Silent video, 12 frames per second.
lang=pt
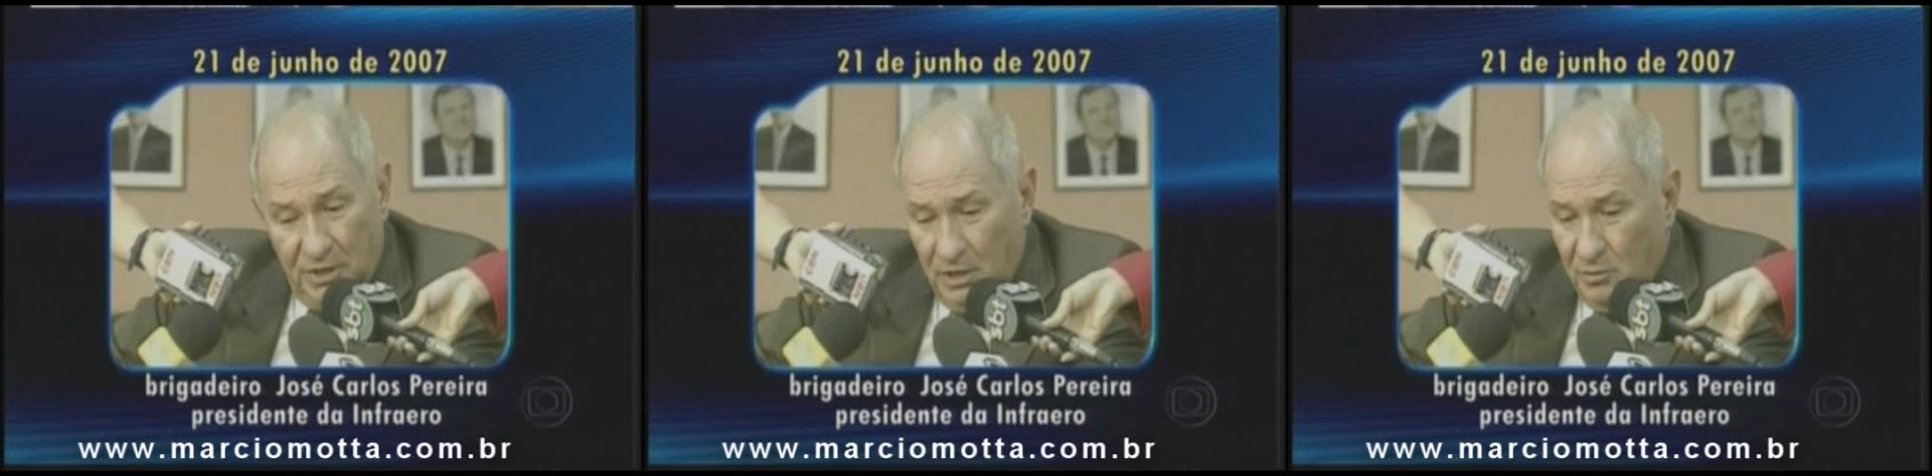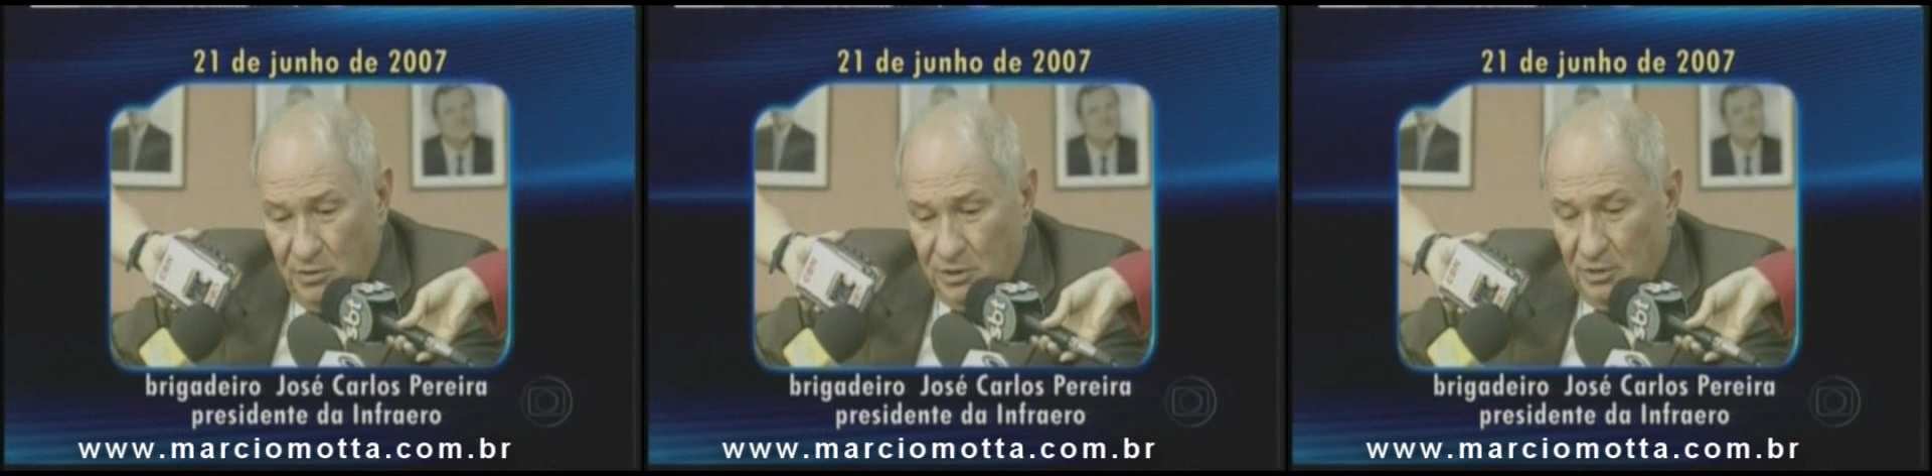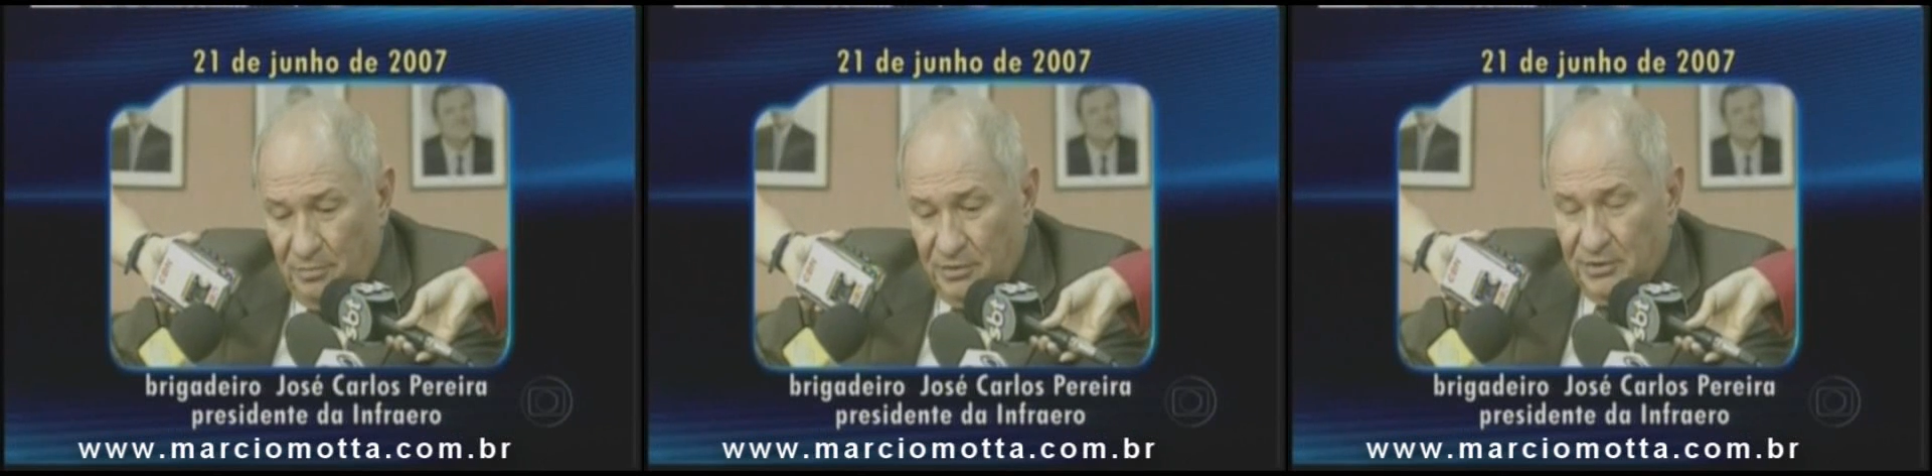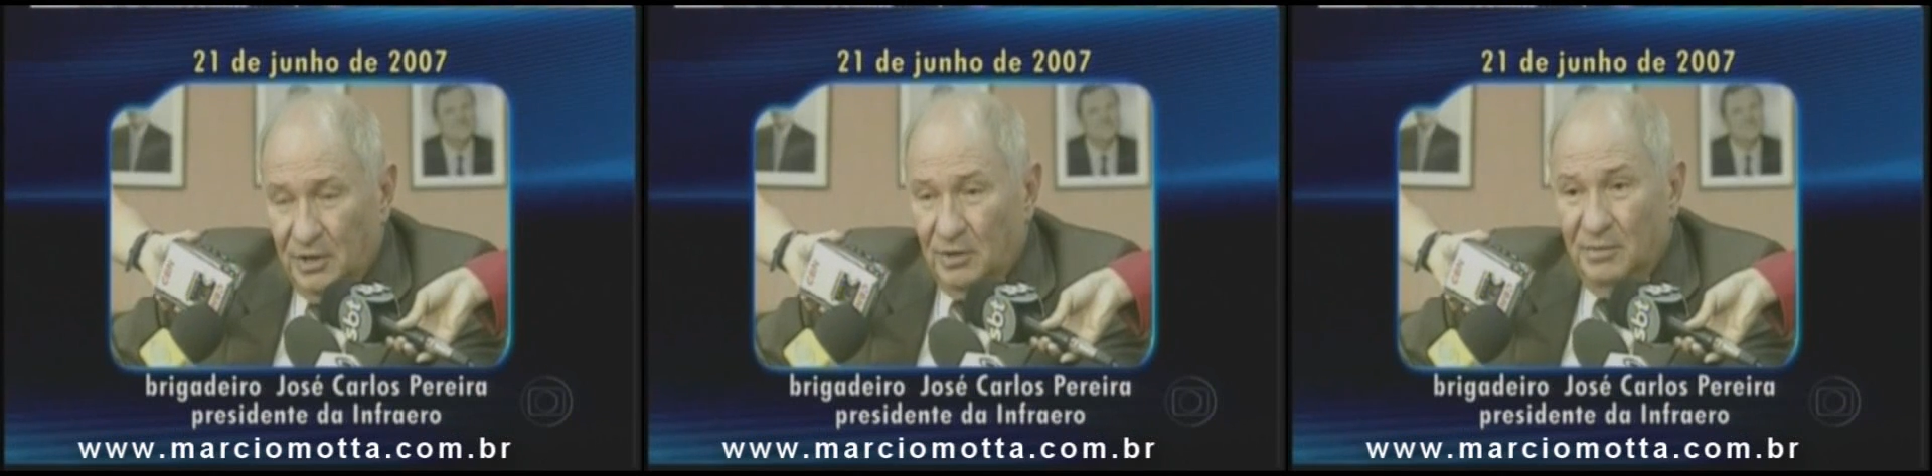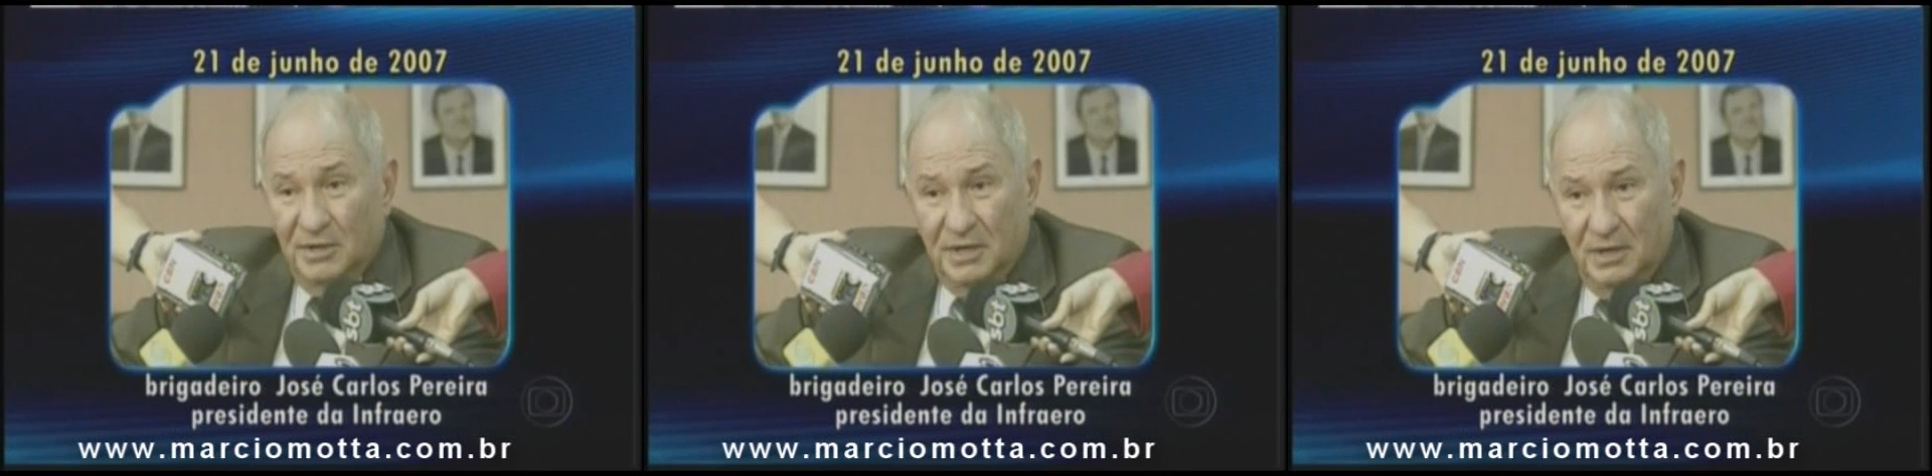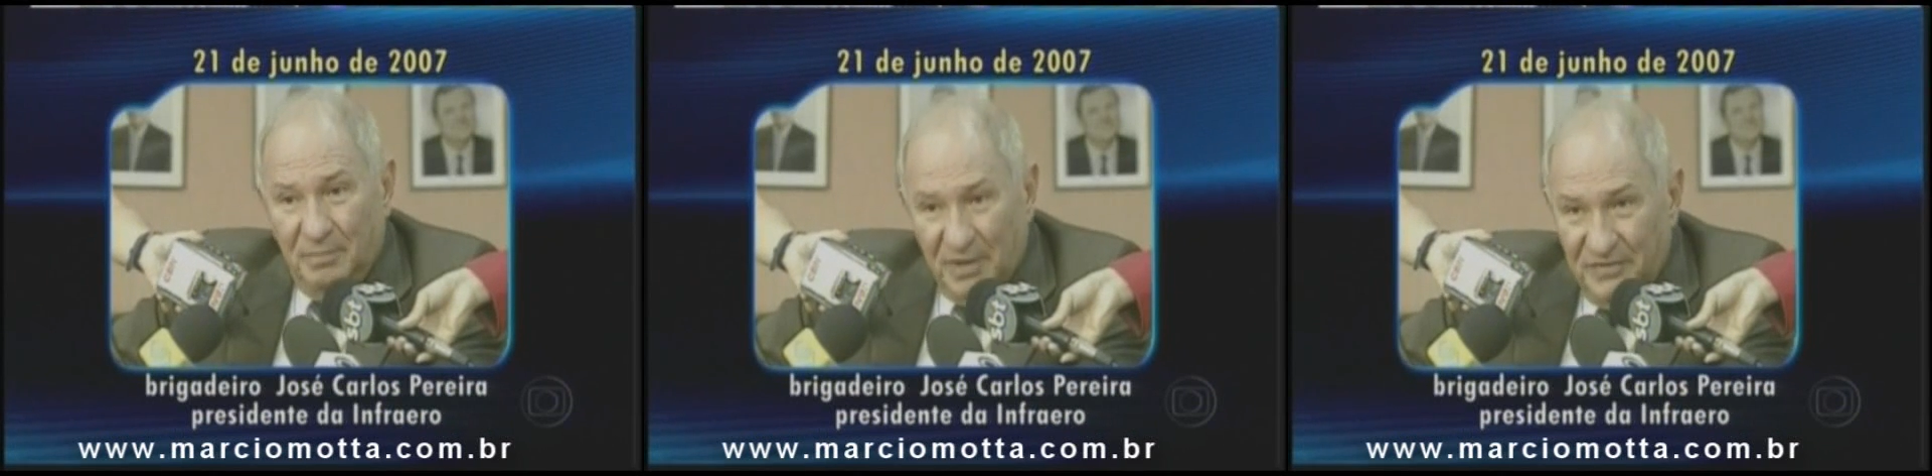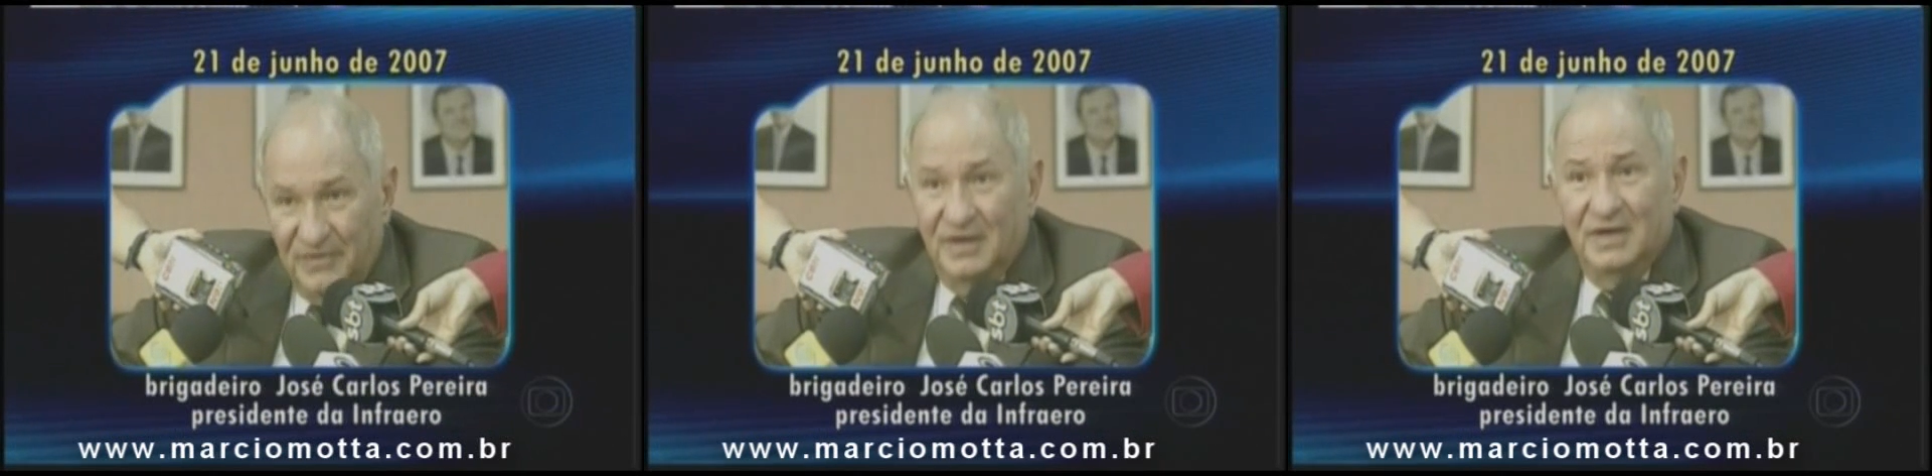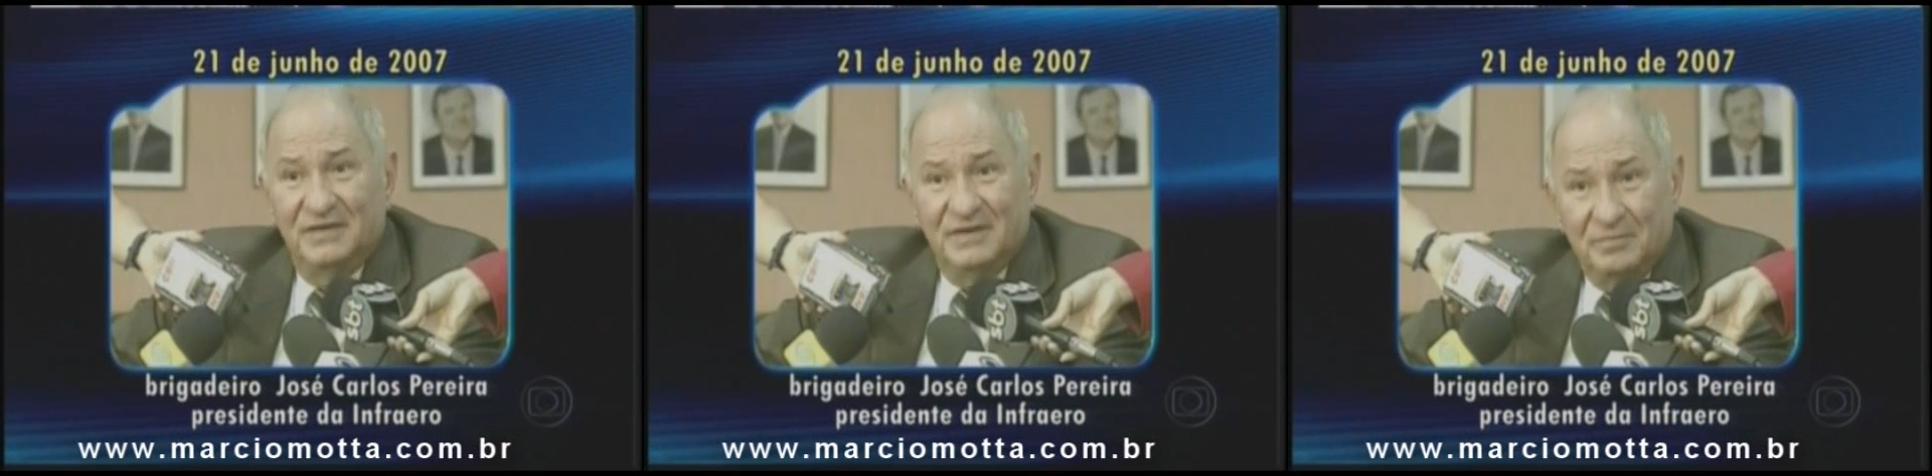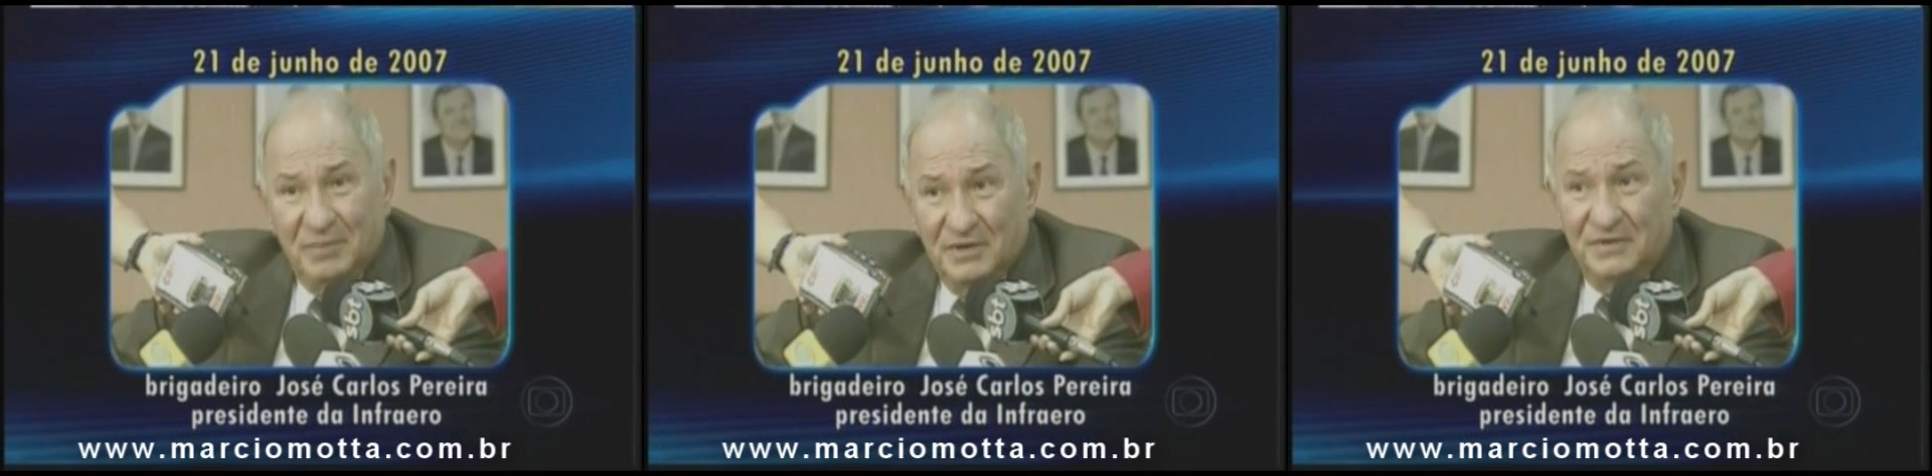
única coisa que eu posso recomendar é paciência,